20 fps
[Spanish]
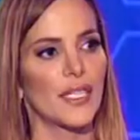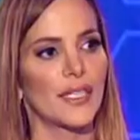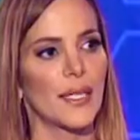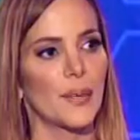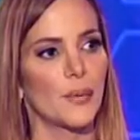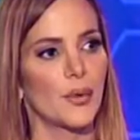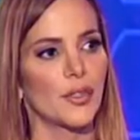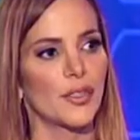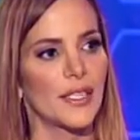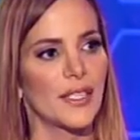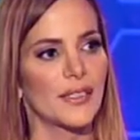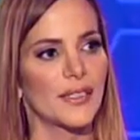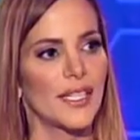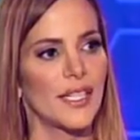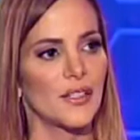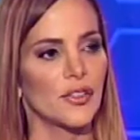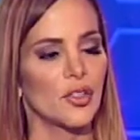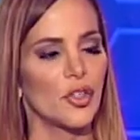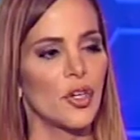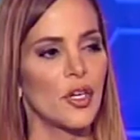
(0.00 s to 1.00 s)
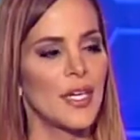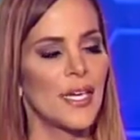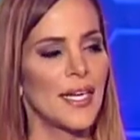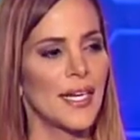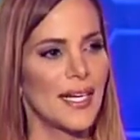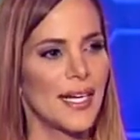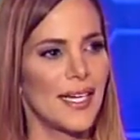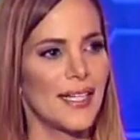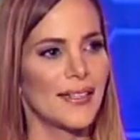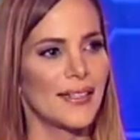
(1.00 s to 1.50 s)
que está protestando
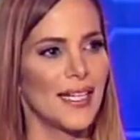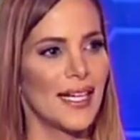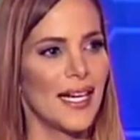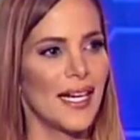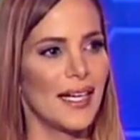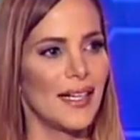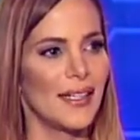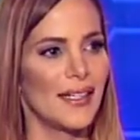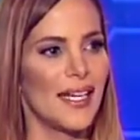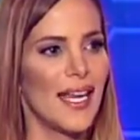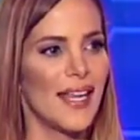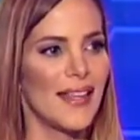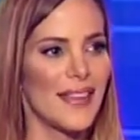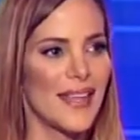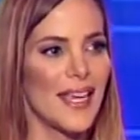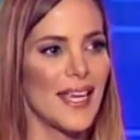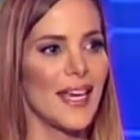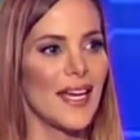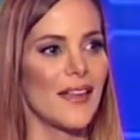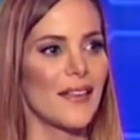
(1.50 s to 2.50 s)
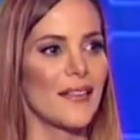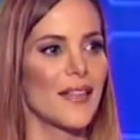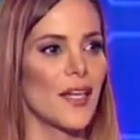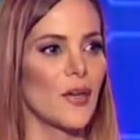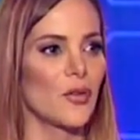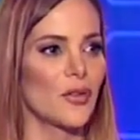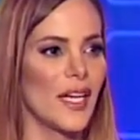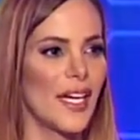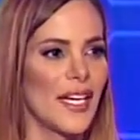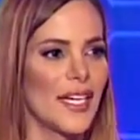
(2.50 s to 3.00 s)
está la idea
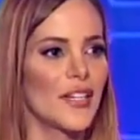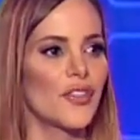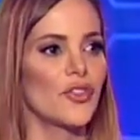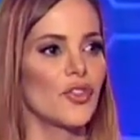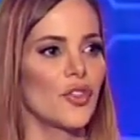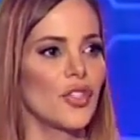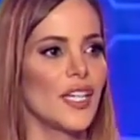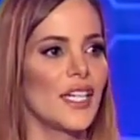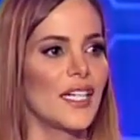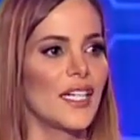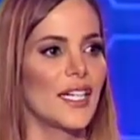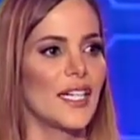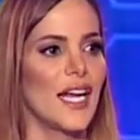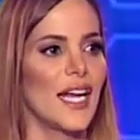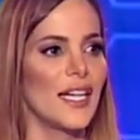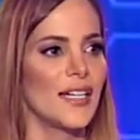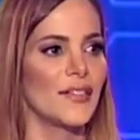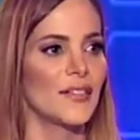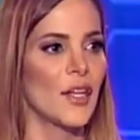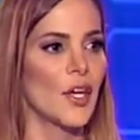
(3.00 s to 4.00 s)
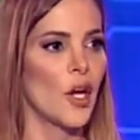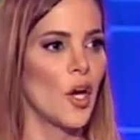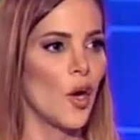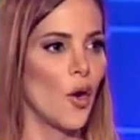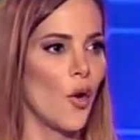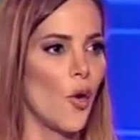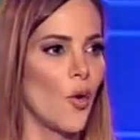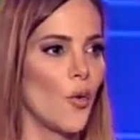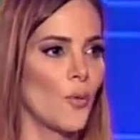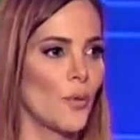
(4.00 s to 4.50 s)
de unas elecciones generales
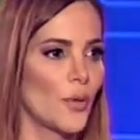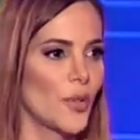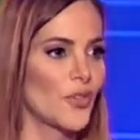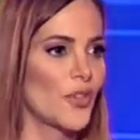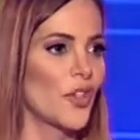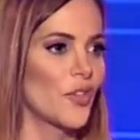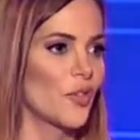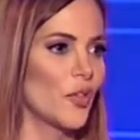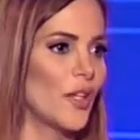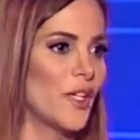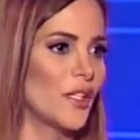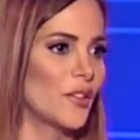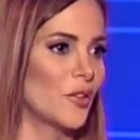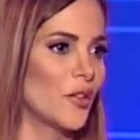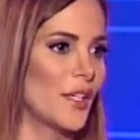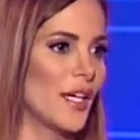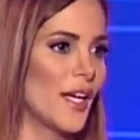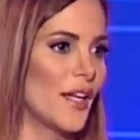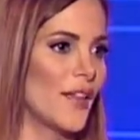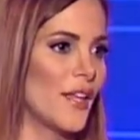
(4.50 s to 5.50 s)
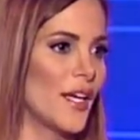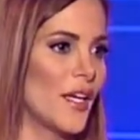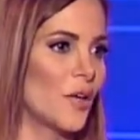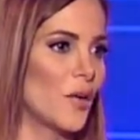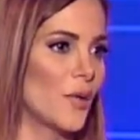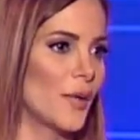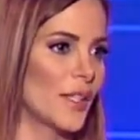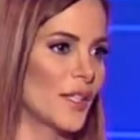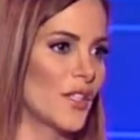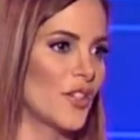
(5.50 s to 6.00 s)
o un proceso electoral de
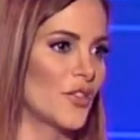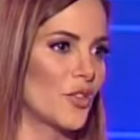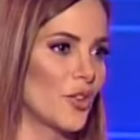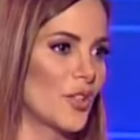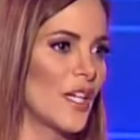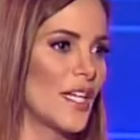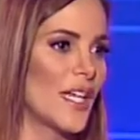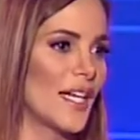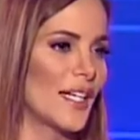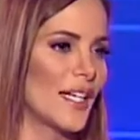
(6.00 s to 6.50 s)
gobernaciones y